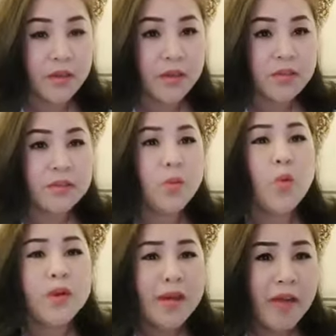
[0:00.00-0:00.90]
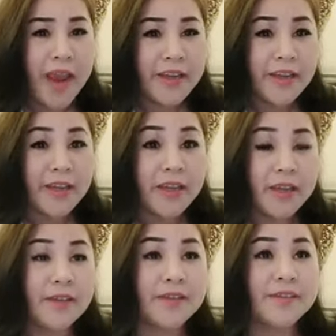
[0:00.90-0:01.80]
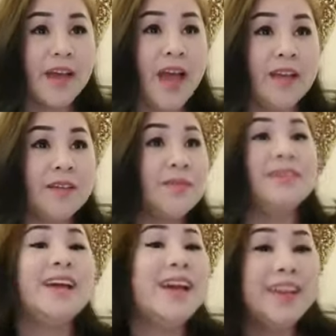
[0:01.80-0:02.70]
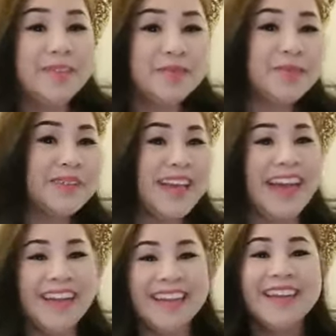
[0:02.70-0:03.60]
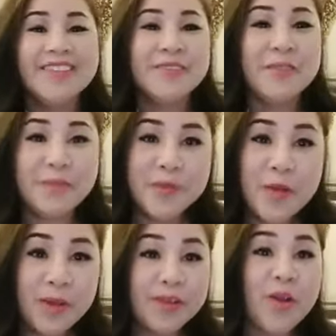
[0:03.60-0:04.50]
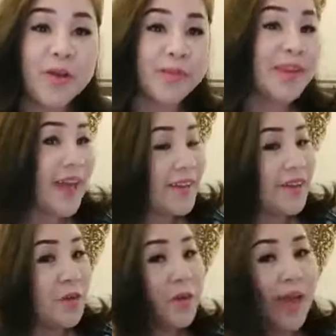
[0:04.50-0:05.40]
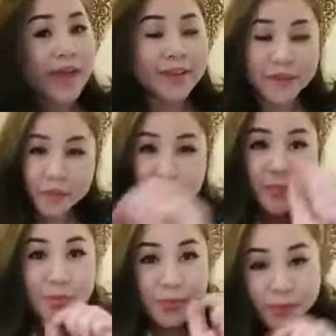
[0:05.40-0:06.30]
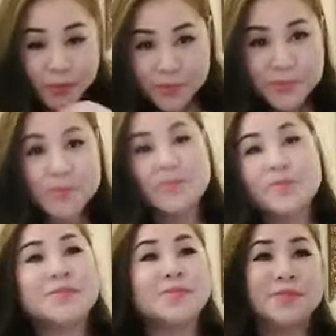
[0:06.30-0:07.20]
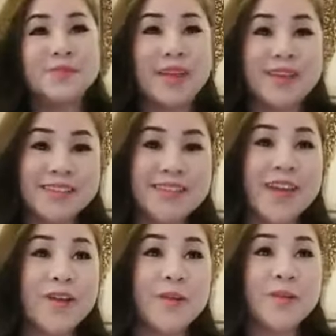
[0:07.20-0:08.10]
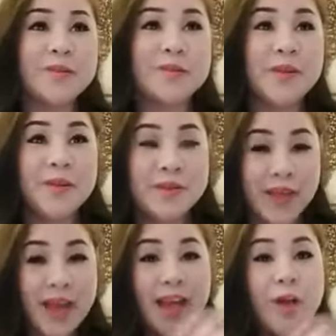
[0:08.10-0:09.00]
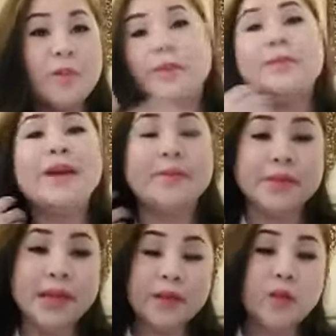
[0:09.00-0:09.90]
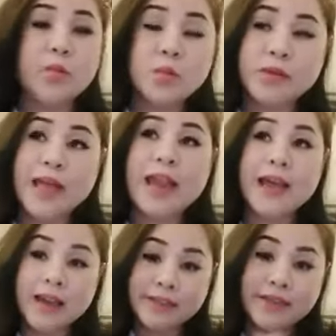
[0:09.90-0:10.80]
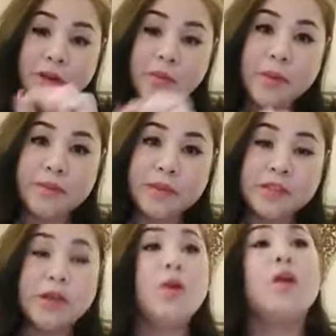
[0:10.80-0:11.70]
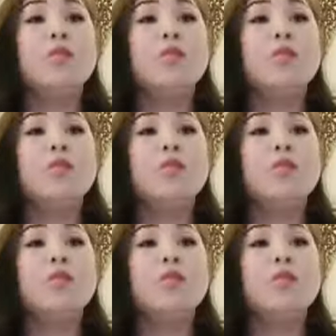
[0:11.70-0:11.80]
จะพูดอะไรดีนะคะ ไม่ใช่ไม่ใช่วันก่อนพี่รัตเขาไลฟ์เขาเพิ่งจะโดนว่าไปค่ะแซลนะคะเขาไม่ไม่พี่รัตเขาพูดน่ารักแหละแต่เขาแบบบางทีเขากังว